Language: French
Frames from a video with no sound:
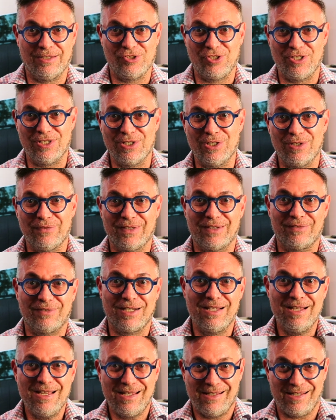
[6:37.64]
ingénieur va
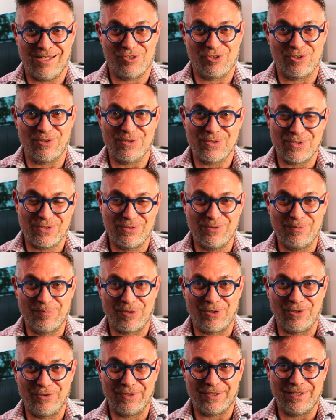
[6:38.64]
avoir la chance de
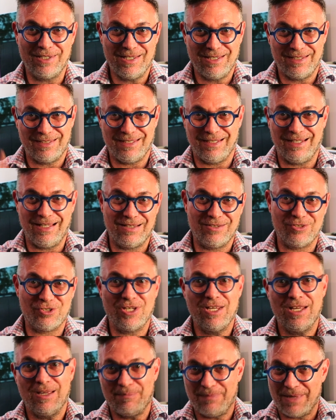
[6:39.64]
prendre des linges,